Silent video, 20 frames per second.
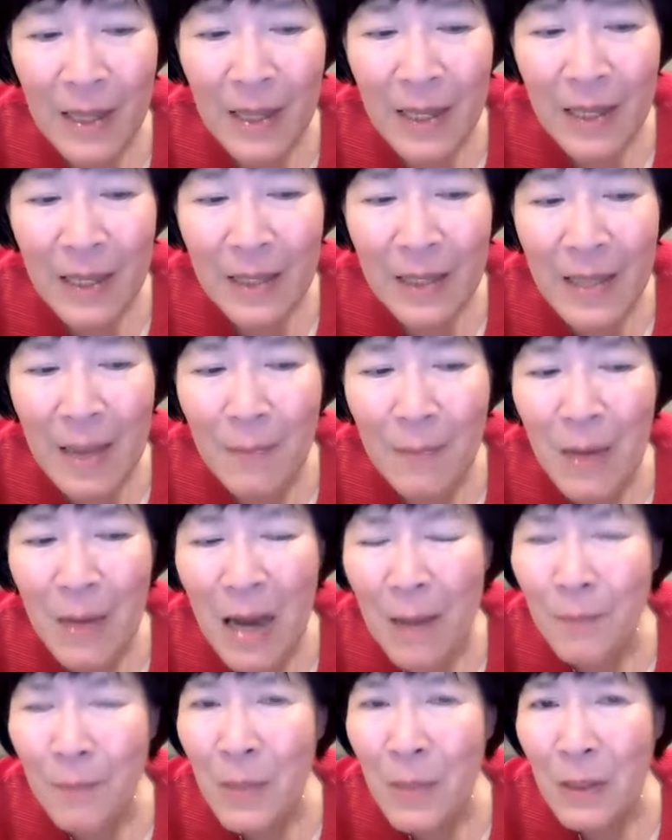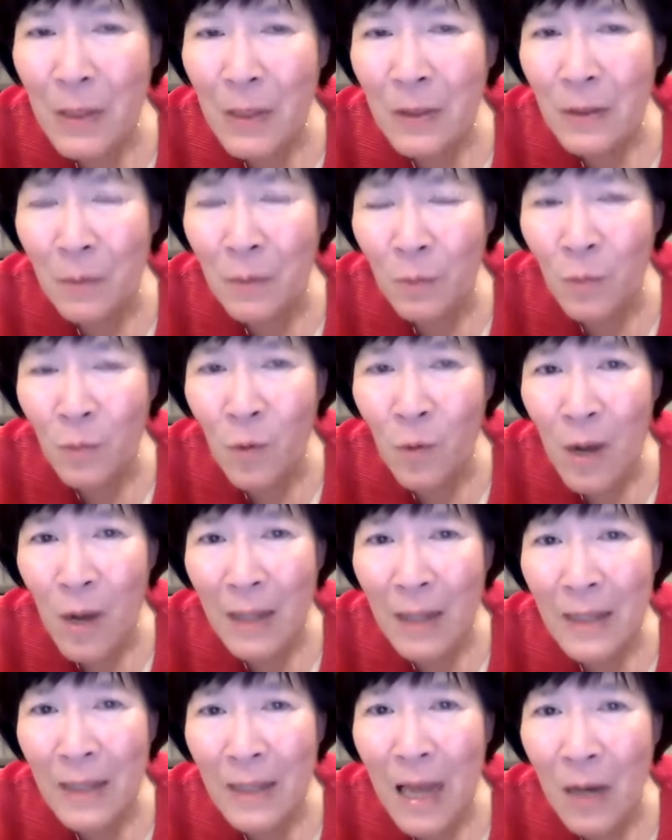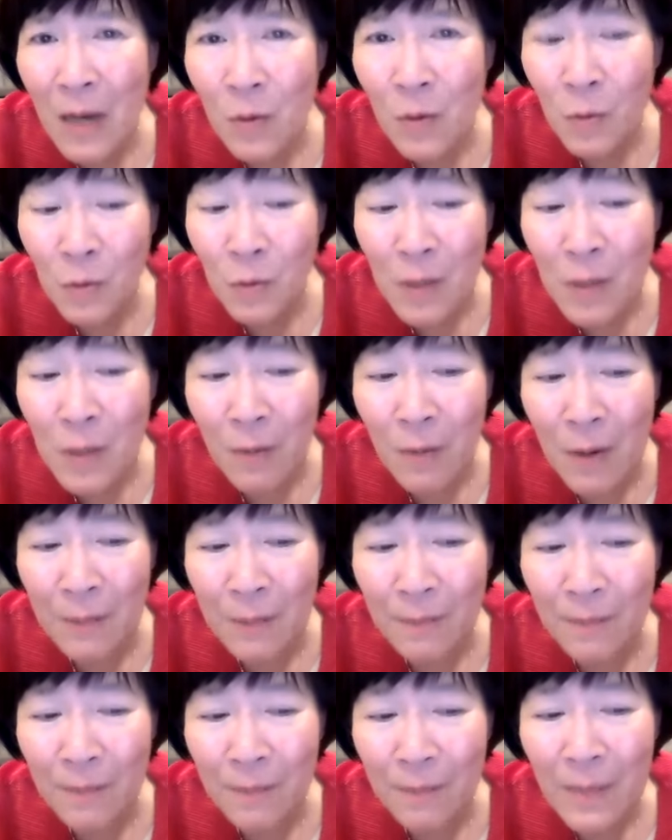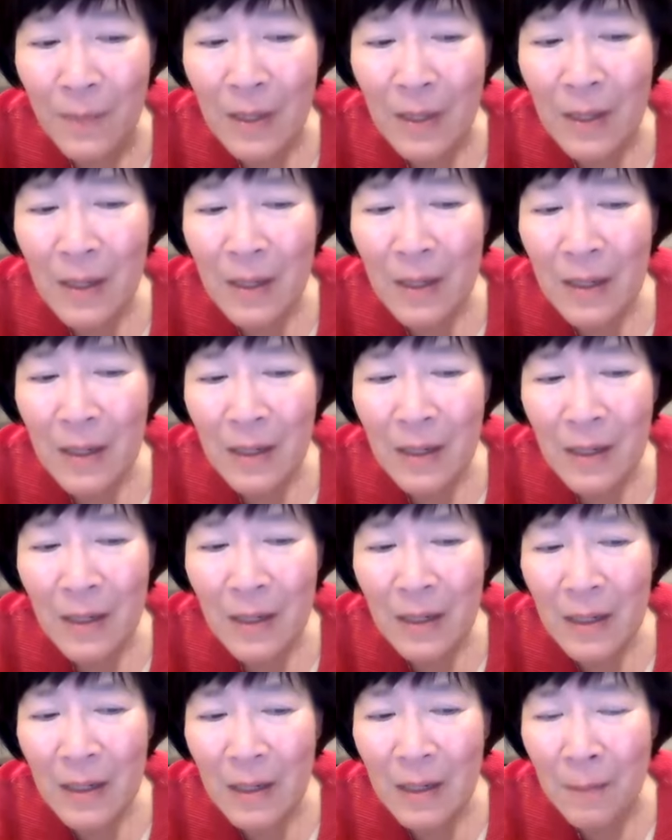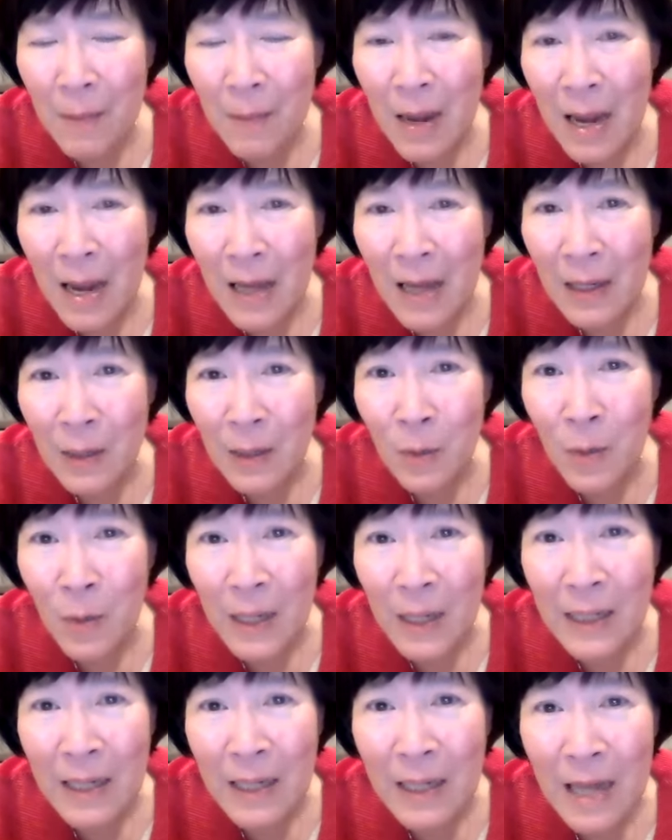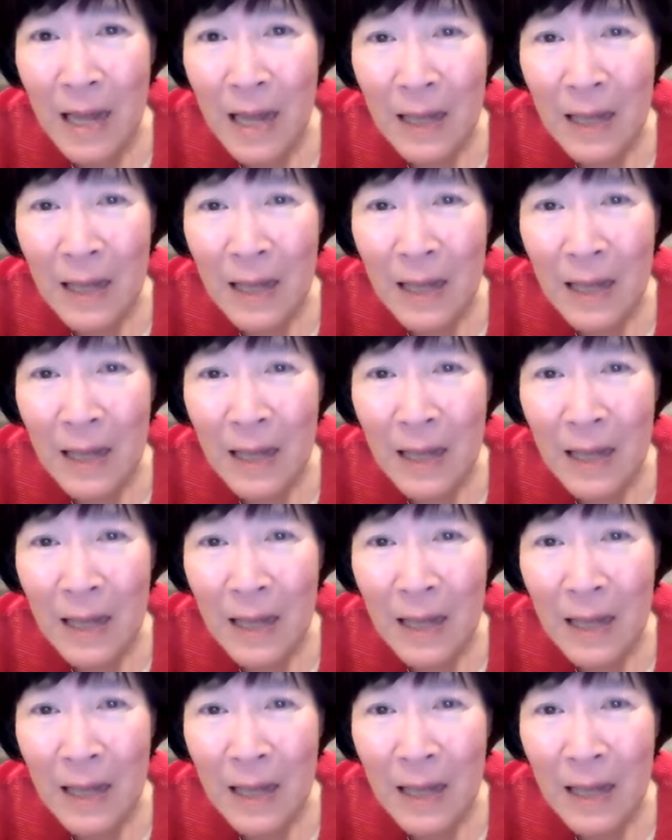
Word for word: dia mengambil semua tanggung jawab kepala keluarga.